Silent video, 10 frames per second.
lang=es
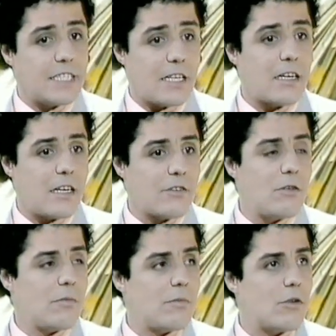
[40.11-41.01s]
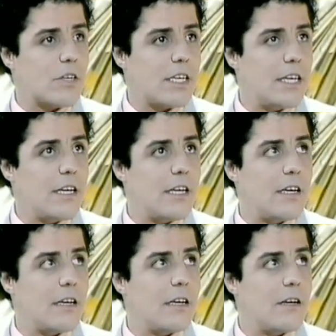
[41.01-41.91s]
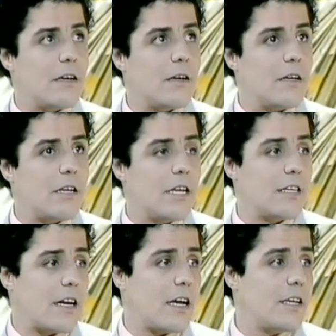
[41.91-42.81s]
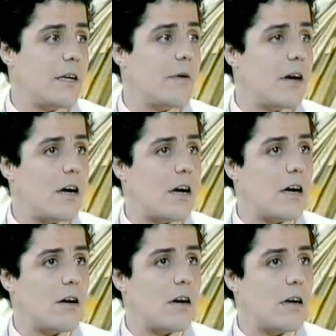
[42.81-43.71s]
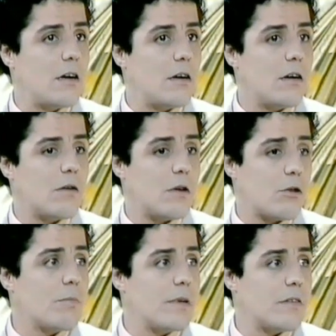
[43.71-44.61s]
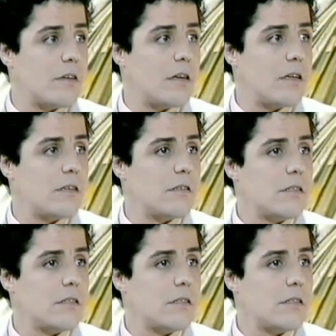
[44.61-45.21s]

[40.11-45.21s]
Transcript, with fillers: esa es la relación porque el traje lleva cuatro piezas